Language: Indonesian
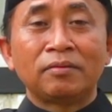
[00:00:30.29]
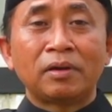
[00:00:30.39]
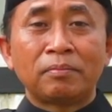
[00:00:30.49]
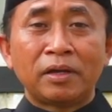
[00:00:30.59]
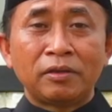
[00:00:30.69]

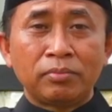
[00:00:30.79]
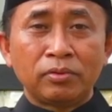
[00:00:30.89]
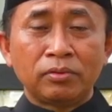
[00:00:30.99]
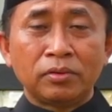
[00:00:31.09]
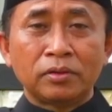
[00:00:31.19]
Bapak
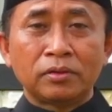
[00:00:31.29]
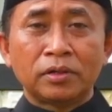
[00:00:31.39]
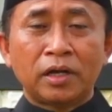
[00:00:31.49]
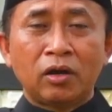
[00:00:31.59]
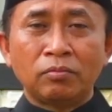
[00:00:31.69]
ibu
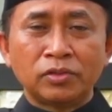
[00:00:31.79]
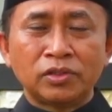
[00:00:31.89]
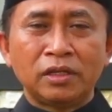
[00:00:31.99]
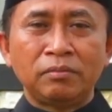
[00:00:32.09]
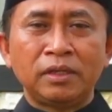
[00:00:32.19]
kaum
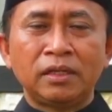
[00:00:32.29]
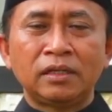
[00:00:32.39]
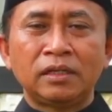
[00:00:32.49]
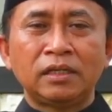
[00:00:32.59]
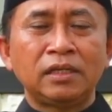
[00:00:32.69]

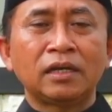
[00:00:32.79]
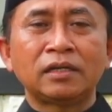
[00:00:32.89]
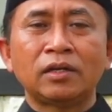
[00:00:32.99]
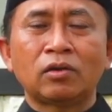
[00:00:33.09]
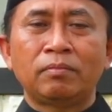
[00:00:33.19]
muslimin
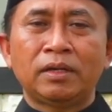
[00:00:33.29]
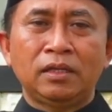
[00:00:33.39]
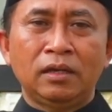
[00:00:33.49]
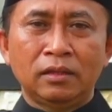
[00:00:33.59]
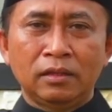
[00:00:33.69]
yang
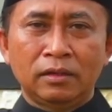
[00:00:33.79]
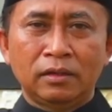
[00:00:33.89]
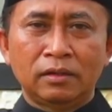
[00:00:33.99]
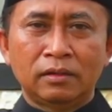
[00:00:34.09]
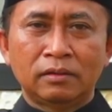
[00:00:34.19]
dirahmati
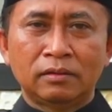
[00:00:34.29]
Allah